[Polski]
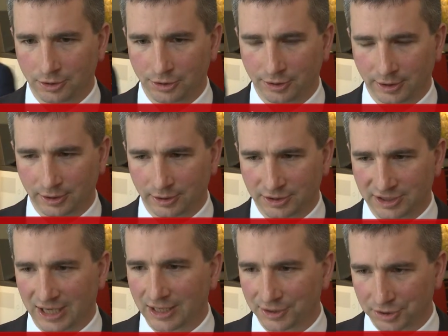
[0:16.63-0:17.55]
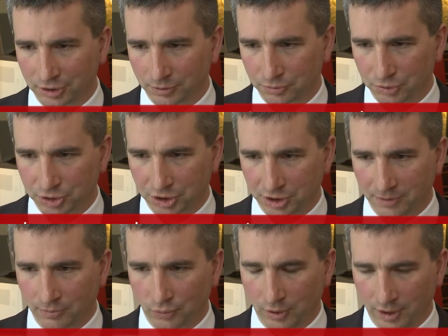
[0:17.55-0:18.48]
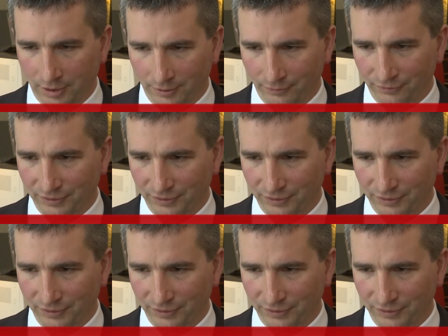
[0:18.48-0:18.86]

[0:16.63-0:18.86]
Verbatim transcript: i te, skala tego obniżenia była